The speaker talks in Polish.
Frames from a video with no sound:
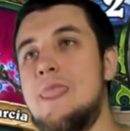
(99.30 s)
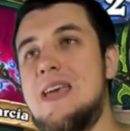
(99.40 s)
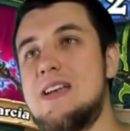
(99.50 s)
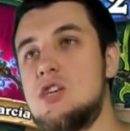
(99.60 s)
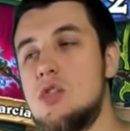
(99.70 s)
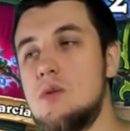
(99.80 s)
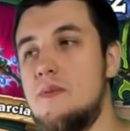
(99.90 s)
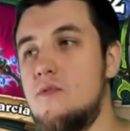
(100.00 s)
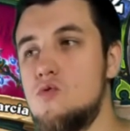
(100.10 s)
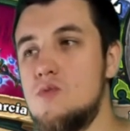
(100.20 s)
E, czy to
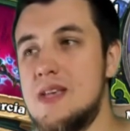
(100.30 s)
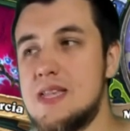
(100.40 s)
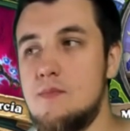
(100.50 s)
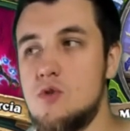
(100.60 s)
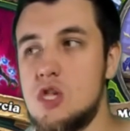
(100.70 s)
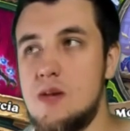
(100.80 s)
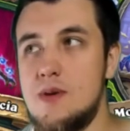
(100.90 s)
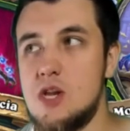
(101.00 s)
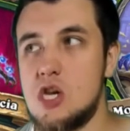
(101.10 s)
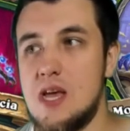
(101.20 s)
powoduje samo z
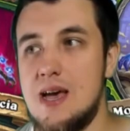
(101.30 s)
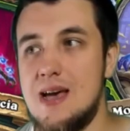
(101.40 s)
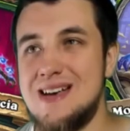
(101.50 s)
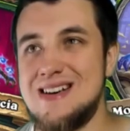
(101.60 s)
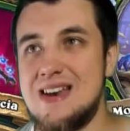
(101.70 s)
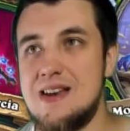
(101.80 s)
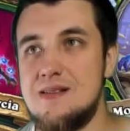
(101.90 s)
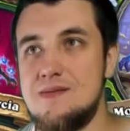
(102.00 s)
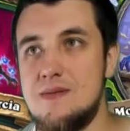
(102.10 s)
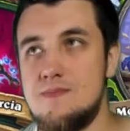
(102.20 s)
siebie, że e,
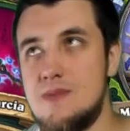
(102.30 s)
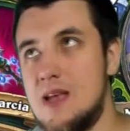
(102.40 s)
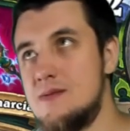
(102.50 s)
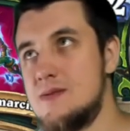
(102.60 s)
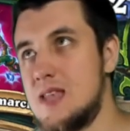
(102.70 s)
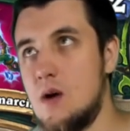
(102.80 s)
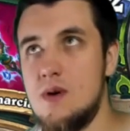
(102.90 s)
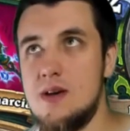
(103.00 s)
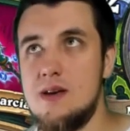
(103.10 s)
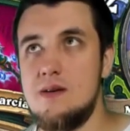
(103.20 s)
ten
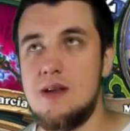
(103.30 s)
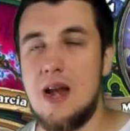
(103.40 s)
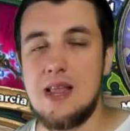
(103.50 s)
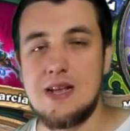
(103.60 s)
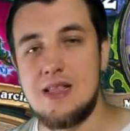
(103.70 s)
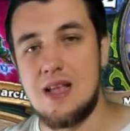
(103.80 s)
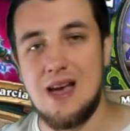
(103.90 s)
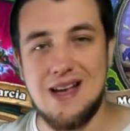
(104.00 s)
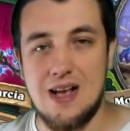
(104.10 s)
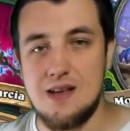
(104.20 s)
cały relikt
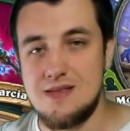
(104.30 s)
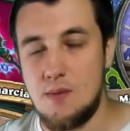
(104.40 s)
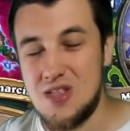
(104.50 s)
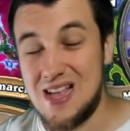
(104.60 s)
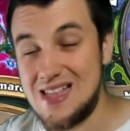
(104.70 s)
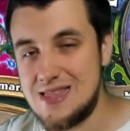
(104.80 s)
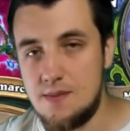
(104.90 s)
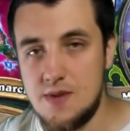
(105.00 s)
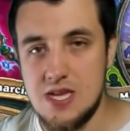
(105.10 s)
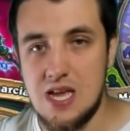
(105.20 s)
Demon
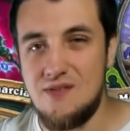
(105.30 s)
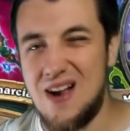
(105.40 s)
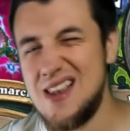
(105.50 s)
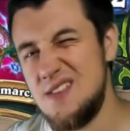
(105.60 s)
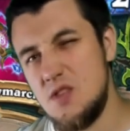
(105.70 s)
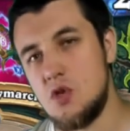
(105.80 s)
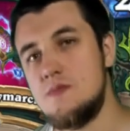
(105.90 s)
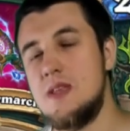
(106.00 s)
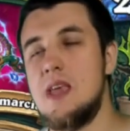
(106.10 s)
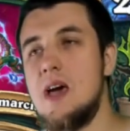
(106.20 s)
Hunter będzie grywalny?
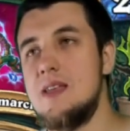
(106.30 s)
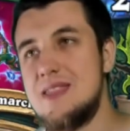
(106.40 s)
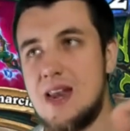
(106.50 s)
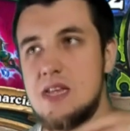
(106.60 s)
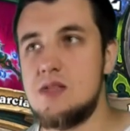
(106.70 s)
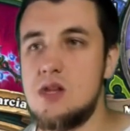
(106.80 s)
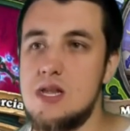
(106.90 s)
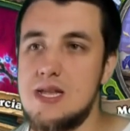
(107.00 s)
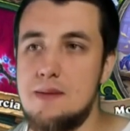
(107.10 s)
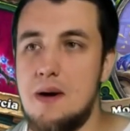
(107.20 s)
Według mnie nie, na razie to
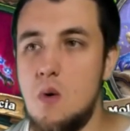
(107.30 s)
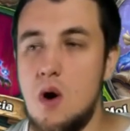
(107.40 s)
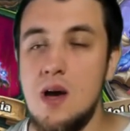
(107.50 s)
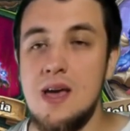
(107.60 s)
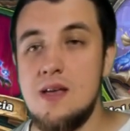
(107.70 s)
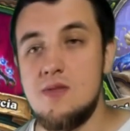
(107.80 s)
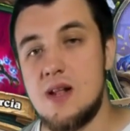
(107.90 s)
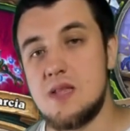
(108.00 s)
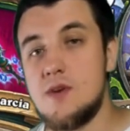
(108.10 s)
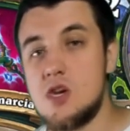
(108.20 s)
jeszcze za mało.
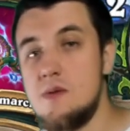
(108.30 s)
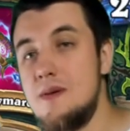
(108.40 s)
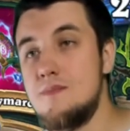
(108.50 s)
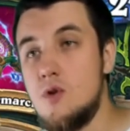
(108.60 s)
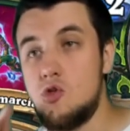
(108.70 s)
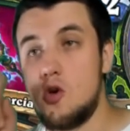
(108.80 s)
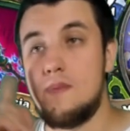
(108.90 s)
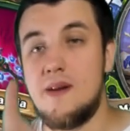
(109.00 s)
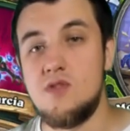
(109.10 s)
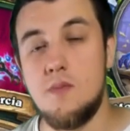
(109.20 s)
No ale zobaczymy, bo to
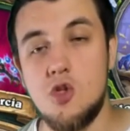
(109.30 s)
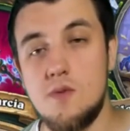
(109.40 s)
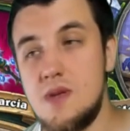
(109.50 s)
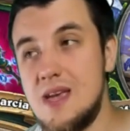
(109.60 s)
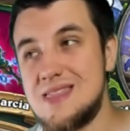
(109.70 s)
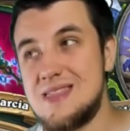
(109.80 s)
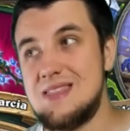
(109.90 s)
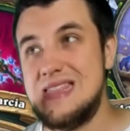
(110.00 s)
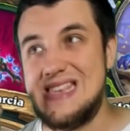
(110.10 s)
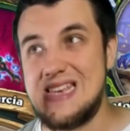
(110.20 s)
prawdopodobnie
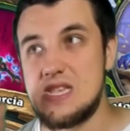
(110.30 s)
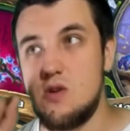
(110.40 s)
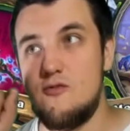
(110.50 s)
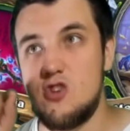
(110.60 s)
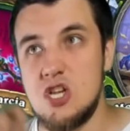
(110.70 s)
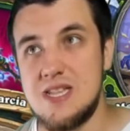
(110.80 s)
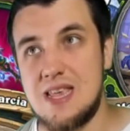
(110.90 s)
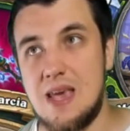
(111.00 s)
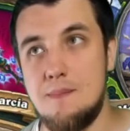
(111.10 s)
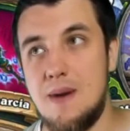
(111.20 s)
nie są
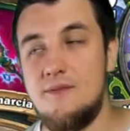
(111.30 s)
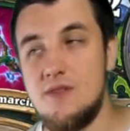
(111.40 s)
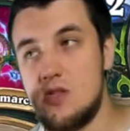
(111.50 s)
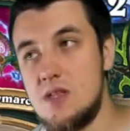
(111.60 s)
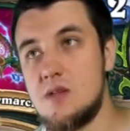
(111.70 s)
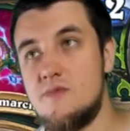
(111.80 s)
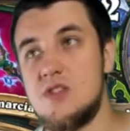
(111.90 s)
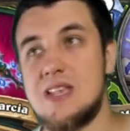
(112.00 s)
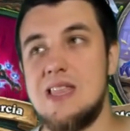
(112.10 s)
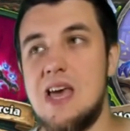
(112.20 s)
wszystkie buffy, to nie są
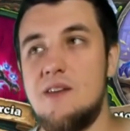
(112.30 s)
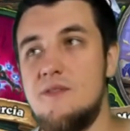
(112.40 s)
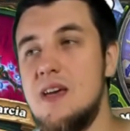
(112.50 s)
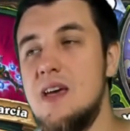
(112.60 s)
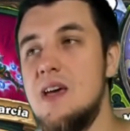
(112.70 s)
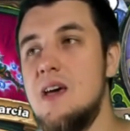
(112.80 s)
wszystkie nerfy,